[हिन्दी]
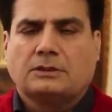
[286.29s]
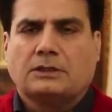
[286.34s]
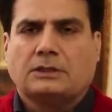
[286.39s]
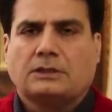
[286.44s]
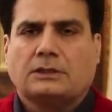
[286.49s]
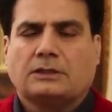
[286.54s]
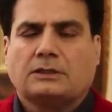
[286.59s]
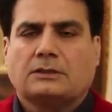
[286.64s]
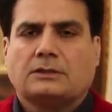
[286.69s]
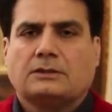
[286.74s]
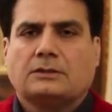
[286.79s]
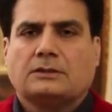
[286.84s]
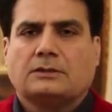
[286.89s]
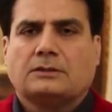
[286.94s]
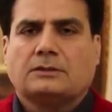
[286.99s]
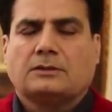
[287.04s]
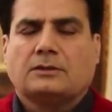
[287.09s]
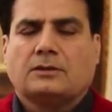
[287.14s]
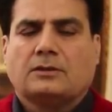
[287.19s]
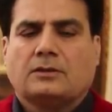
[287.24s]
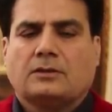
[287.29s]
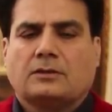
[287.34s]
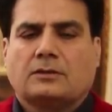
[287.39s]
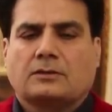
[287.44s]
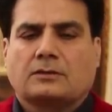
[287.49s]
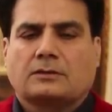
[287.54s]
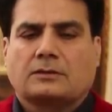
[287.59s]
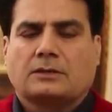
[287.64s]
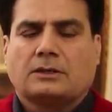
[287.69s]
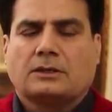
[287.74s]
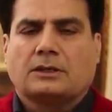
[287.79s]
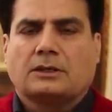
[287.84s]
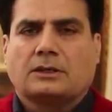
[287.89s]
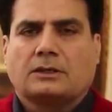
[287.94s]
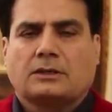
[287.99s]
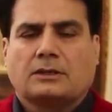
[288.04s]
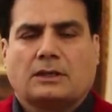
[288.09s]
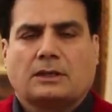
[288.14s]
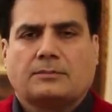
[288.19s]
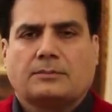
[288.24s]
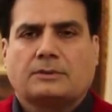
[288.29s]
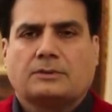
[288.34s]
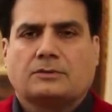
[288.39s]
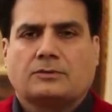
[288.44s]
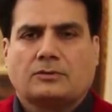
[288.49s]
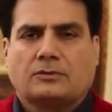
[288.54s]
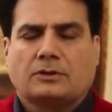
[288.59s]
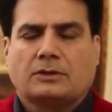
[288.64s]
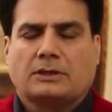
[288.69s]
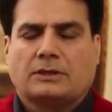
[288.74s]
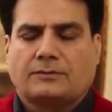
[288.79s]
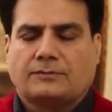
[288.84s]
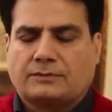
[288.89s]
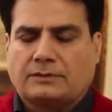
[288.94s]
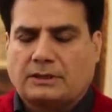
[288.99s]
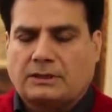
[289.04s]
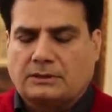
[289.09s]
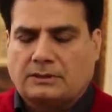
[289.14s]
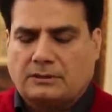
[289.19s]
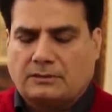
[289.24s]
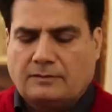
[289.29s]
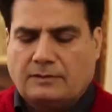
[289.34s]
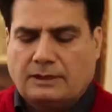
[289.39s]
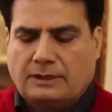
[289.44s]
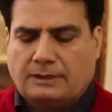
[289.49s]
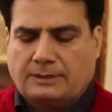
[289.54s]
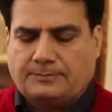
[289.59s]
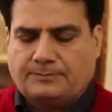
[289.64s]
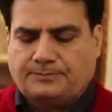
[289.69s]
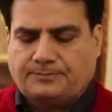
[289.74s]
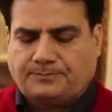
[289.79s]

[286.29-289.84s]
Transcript: दे दे और कहे कि जनाब बस उन्होंने गिरफ़्तार करवाया